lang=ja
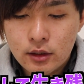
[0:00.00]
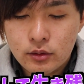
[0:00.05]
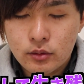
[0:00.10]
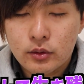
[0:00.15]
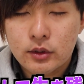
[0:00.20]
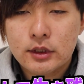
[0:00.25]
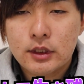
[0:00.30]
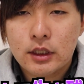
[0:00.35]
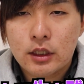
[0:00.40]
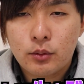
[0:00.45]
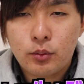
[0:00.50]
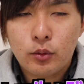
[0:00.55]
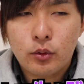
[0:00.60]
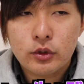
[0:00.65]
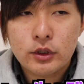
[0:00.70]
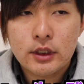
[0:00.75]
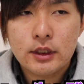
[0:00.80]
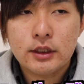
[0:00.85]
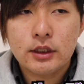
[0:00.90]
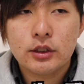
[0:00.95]
乃木坂
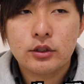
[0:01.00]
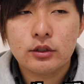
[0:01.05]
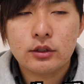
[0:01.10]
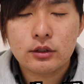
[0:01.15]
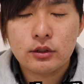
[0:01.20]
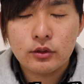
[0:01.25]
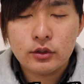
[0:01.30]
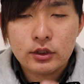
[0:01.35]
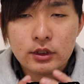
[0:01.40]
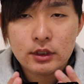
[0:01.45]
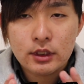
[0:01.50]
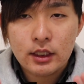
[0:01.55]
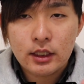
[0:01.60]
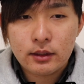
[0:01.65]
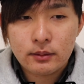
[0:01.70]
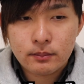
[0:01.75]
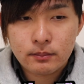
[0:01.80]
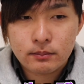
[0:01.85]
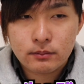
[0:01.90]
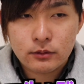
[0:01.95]
フォーティーシックスとし
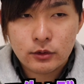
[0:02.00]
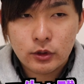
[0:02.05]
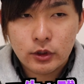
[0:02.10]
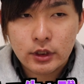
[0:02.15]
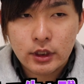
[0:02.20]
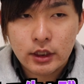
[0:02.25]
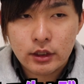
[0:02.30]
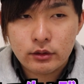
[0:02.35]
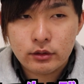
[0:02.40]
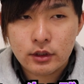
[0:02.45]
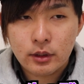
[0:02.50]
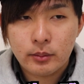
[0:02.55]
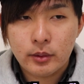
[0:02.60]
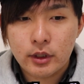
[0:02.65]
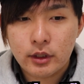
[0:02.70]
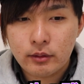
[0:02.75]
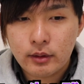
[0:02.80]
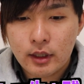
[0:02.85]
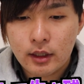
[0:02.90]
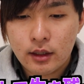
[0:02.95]
て売れていくた
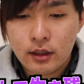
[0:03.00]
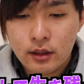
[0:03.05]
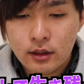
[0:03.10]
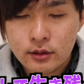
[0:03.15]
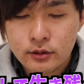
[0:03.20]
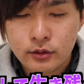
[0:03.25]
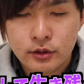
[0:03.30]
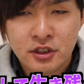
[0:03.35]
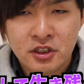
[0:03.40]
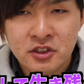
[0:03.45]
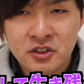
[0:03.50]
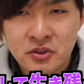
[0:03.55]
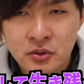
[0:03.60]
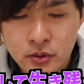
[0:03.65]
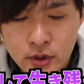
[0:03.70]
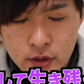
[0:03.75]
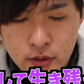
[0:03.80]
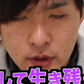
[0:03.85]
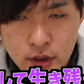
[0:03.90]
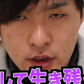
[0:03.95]
めにはそれが必
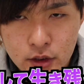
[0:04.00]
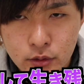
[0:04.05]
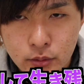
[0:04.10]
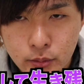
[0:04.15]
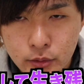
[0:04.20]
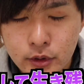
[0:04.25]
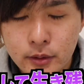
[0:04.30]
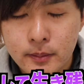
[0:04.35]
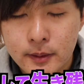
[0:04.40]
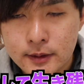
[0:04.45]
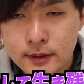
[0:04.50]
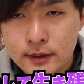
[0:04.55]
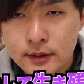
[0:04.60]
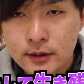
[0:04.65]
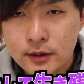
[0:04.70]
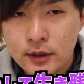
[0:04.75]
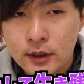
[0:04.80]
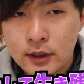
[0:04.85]
要なのかなと思ってます。